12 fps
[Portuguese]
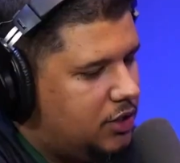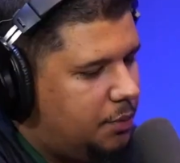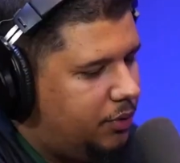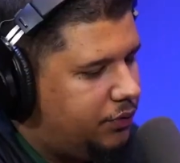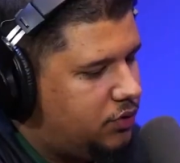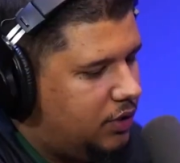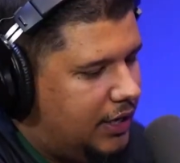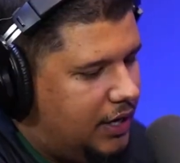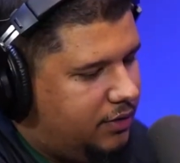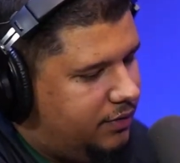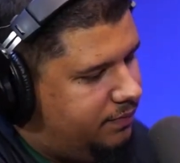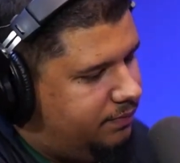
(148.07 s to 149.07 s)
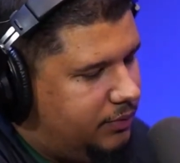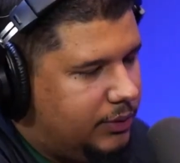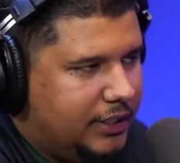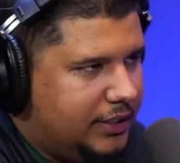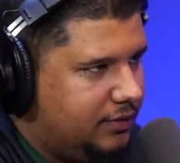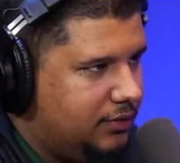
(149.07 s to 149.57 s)
seja profissional,
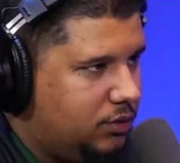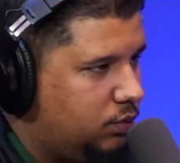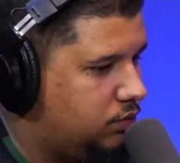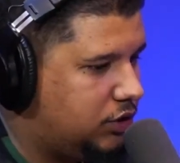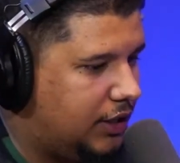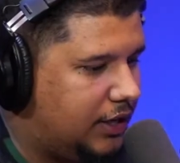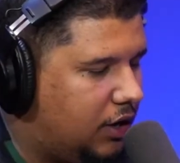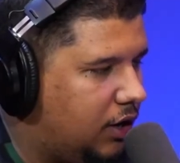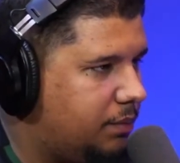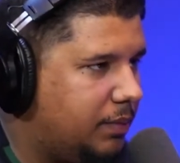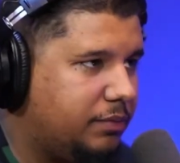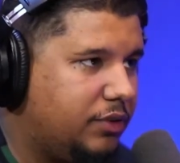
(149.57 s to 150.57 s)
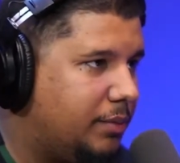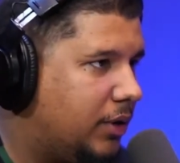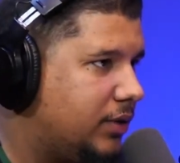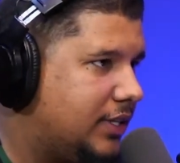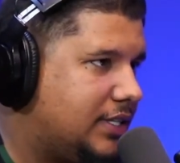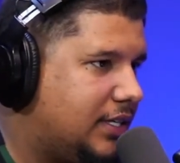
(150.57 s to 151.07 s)
Porra, tu chega na hora, vê um
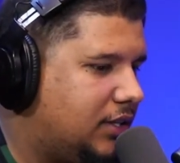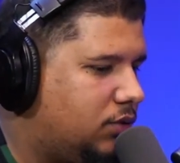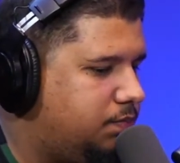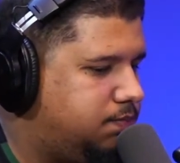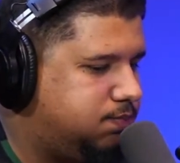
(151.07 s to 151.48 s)
bagulho desse aqui, tu,